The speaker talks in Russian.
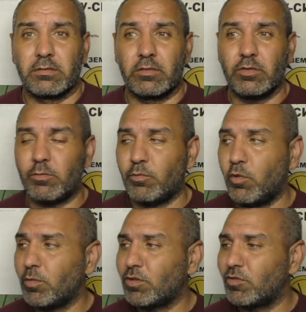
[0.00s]
Но ну,
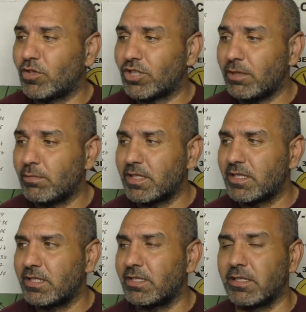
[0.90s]
помните, уважаемые
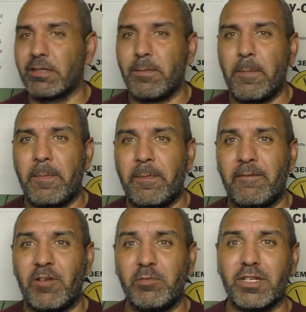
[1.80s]
зрители,
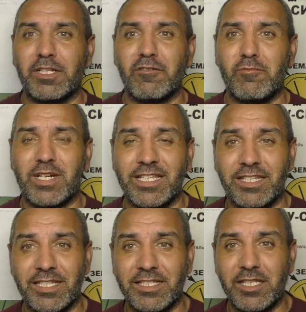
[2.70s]
во-первых, когда вы
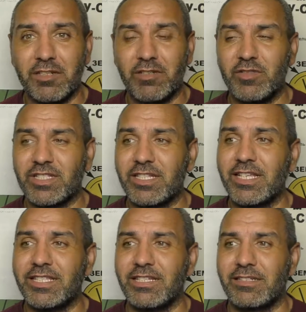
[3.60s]
продиагностировали, вы
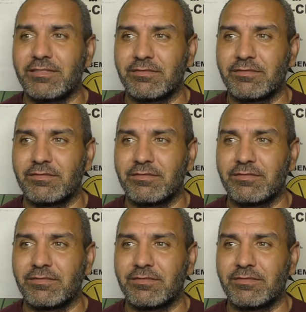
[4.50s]
знаете,